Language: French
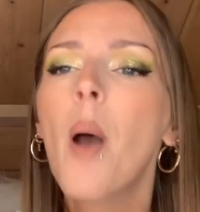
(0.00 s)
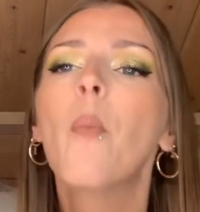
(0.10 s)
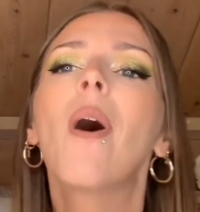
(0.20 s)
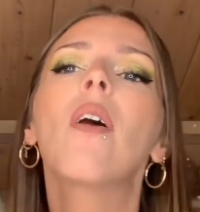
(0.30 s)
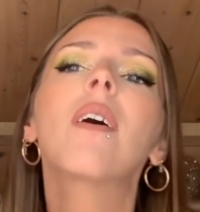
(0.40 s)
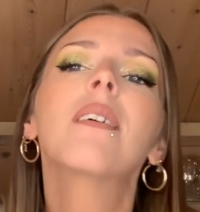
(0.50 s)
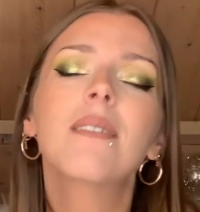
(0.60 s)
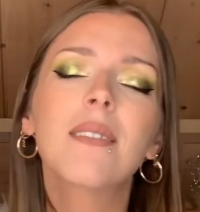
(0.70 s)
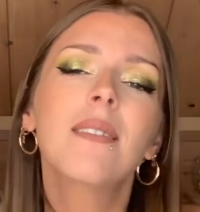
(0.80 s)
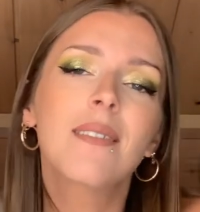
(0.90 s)
Bon alors,
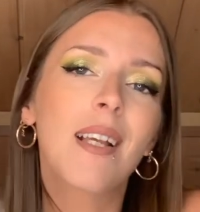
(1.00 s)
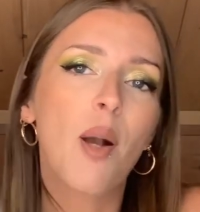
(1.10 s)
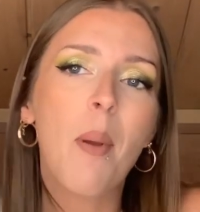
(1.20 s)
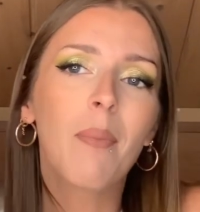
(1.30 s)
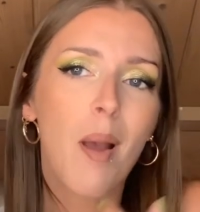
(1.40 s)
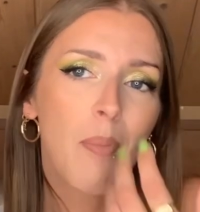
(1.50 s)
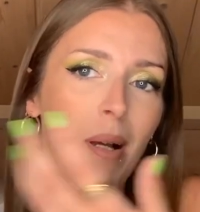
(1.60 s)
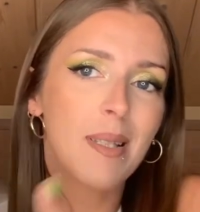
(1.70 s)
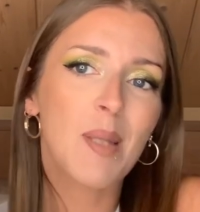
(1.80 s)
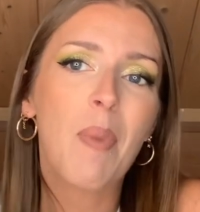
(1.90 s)
c'est quand même
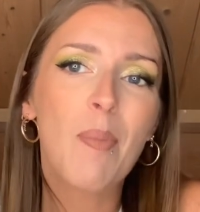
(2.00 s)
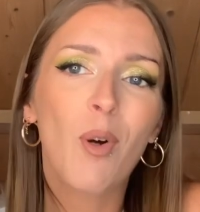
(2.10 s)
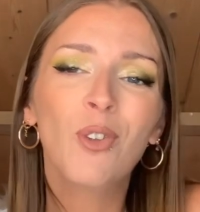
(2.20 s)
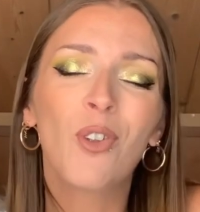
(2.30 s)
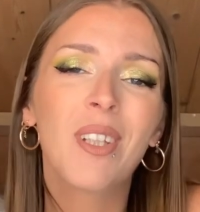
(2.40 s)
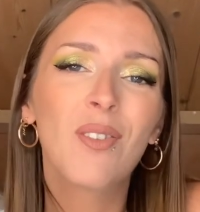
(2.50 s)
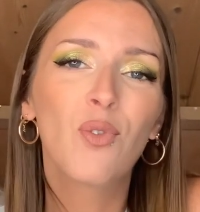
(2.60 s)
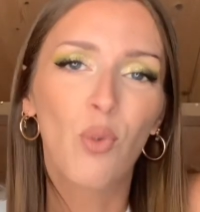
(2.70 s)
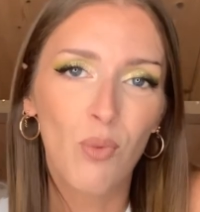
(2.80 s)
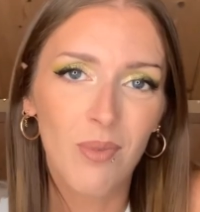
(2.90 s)
principalement dans des
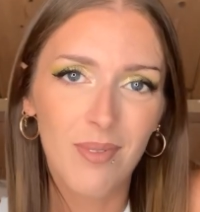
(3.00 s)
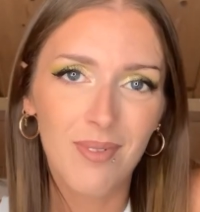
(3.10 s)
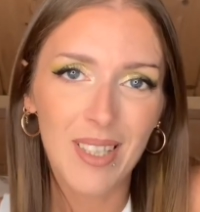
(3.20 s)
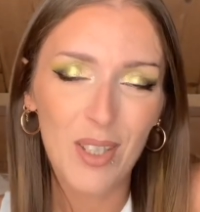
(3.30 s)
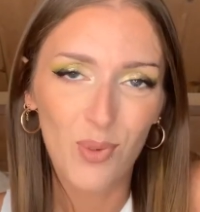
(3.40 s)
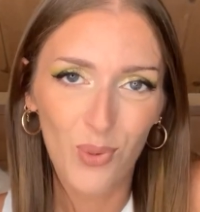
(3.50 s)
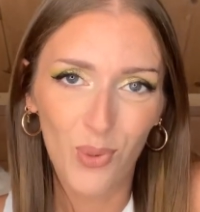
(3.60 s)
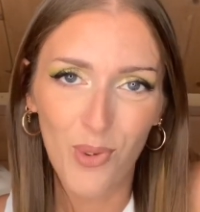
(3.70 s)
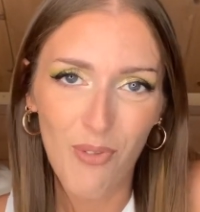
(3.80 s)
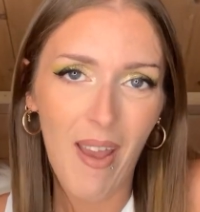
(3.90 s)
tons et sous ton
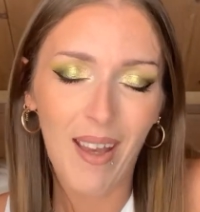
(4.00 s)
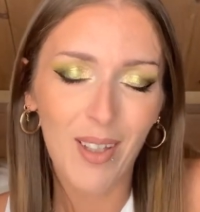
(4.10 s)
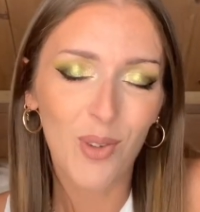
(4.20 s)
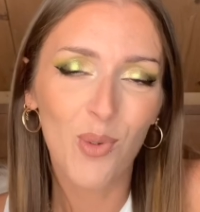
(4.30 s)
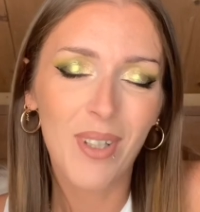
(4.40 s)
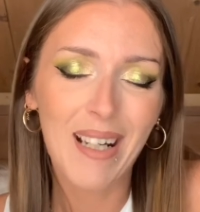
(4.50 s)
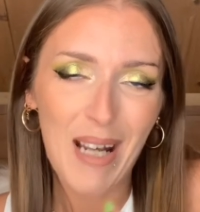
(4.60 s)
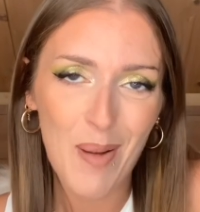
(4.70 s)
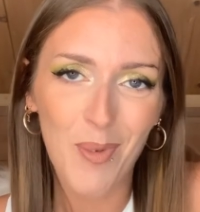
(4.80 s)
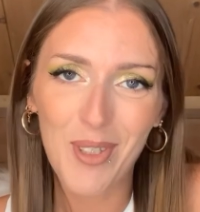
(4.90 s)
de vert. Donc
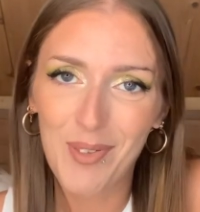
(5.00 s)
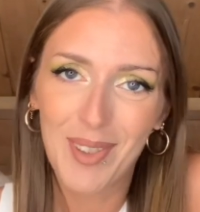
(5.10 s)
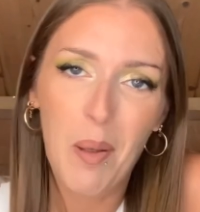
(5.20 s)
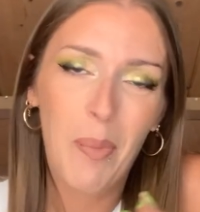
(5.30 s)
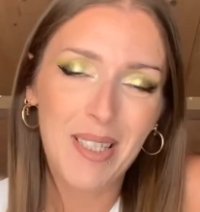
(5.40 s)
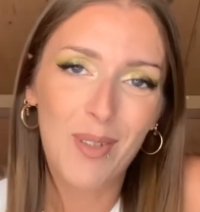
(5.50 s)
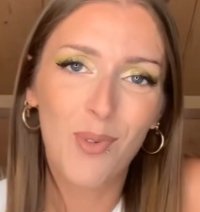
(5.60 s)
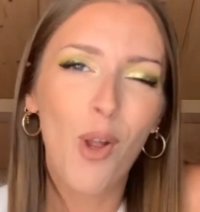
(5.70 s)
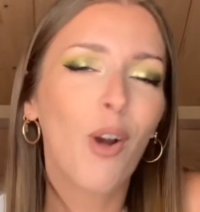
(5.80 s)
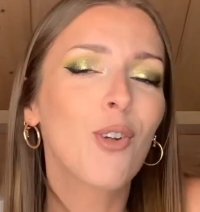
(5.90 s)
clairement, si vous n'avez pas cette
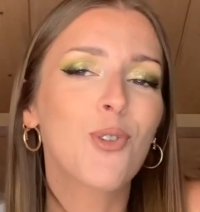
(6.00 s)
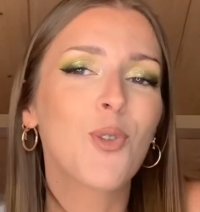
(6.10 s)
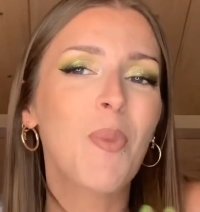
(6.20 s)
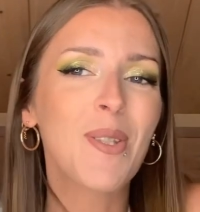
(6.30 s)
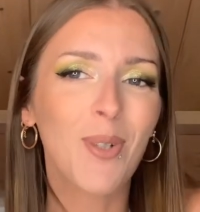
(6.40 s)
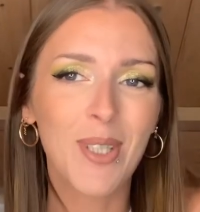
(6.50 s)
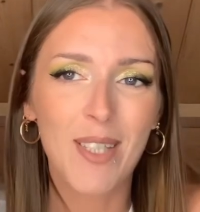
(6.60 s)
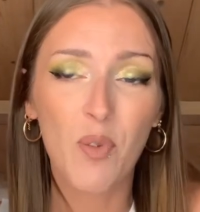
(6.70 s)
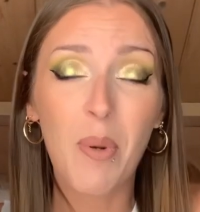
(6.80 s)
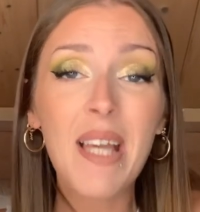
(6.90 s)
couleur, je suis pas sûre que ça
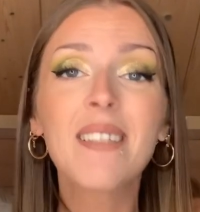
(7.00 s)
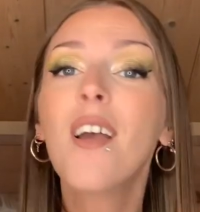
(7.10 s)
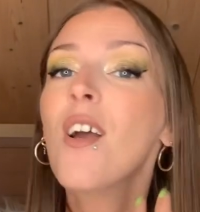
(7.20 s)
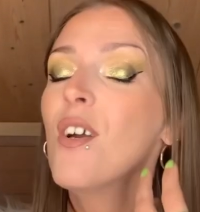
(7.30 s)
vous plaise.